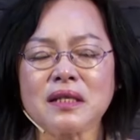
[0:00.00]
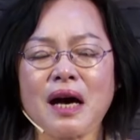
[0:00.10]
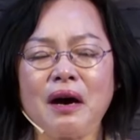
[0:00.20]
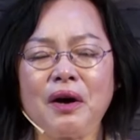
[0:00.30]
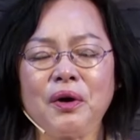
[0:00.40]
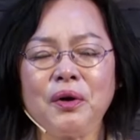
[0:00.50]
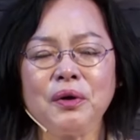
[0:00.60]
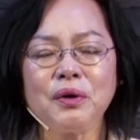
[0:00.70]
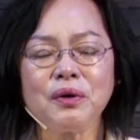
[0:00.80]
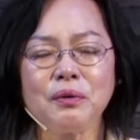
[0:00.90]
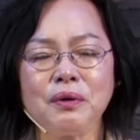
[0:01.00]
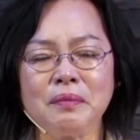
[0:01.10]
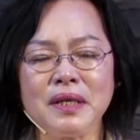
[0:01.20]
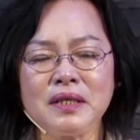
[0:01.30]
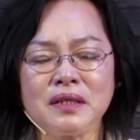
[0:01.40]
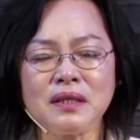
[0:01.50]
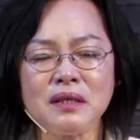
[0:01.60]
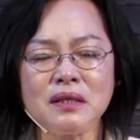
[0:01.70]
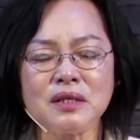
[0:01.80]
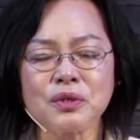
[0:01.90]
道我们心
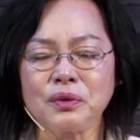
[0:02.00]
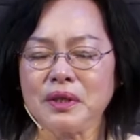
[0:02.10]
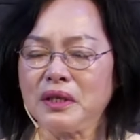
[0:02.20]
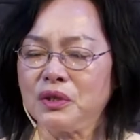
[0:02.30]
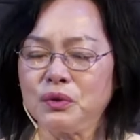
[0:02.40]
中的？